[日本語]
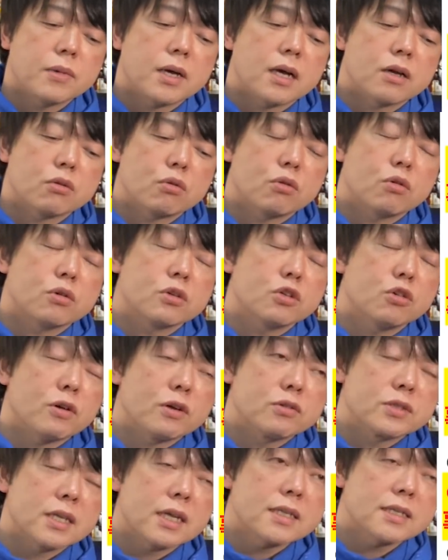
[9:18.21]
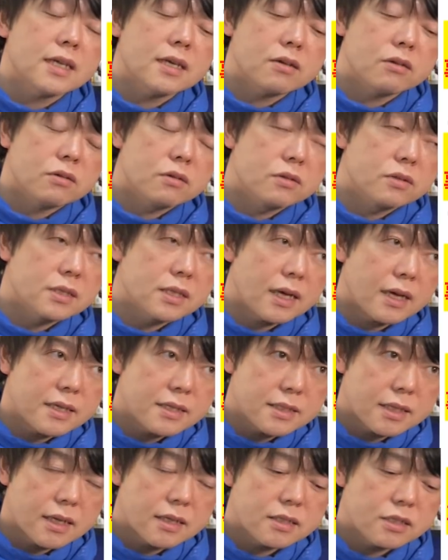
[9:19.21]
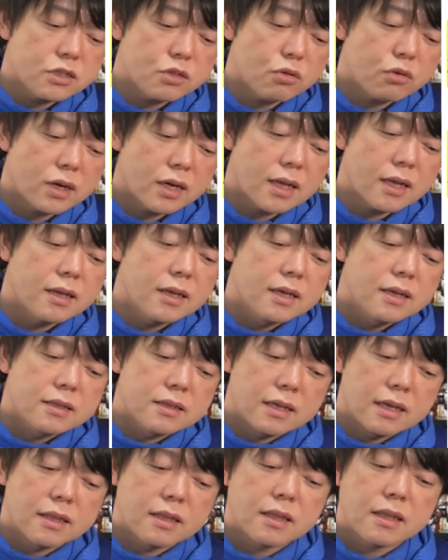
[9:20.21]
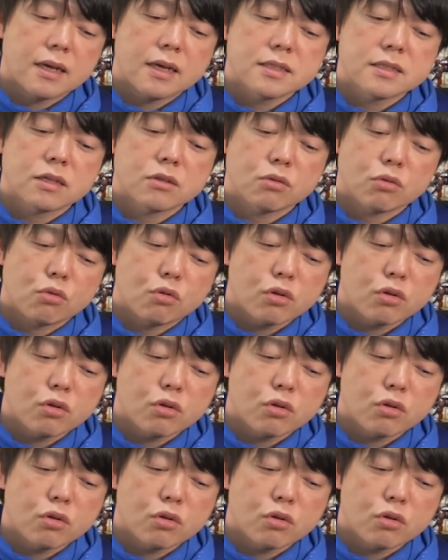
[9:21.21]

まあ、あの要は不採算事業から撤退したと、